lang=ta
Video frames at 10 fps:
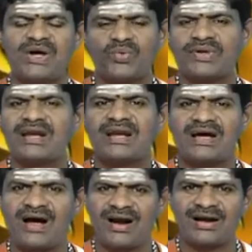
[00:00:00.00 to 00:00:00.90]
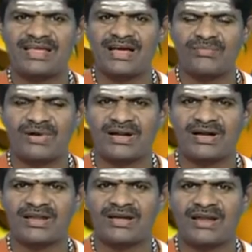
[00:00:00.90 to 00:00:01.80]
உயர் ரக ஆடை
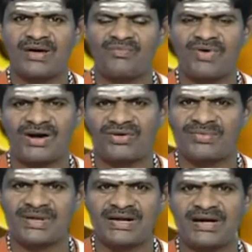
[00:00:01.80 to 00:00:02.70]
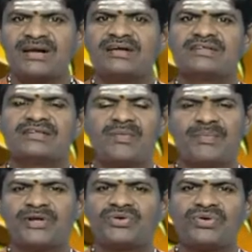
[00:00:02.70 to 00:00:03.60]
ஆபரணங்கள் எல்லாம் வாங்குவீர்கள்
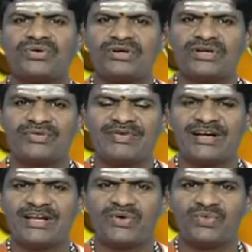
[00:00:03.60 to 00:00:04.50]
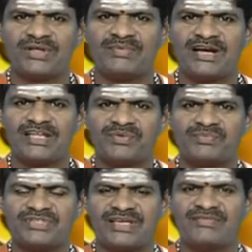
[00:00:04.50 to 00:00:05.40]
பெற்றோருக்கு வேண்டிய உதவிகளையும்
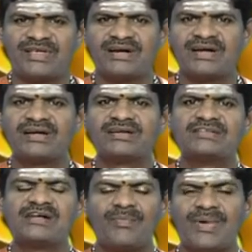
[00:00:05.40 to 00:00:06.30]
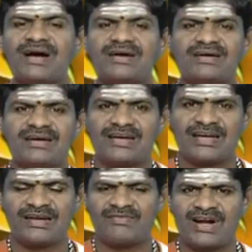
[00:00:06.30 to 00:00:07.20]
செய்வீர்கள் மகளுக்கு
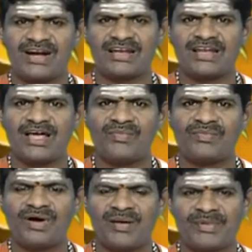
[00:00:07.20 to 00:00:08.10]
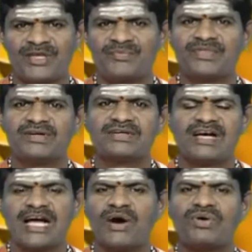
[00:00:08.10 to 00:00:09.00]
நல்ல வரனெல்லாம் அமையும்
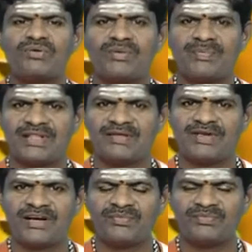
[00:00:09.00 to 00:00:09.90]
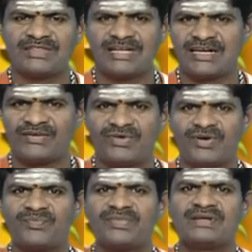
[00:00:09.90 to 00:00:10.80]
கௌரவ பதவிகளும் தேடி
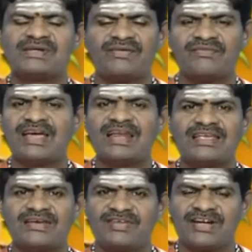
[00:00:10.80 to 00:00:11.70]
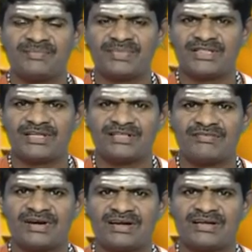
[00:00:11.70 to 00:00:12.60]
வரும் வேலைக்கு
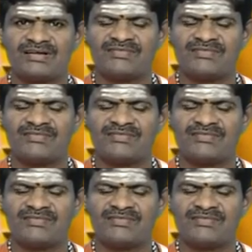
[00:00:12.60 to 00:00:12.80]
விண்ணப்பித்திருந்தவர்களுக்கு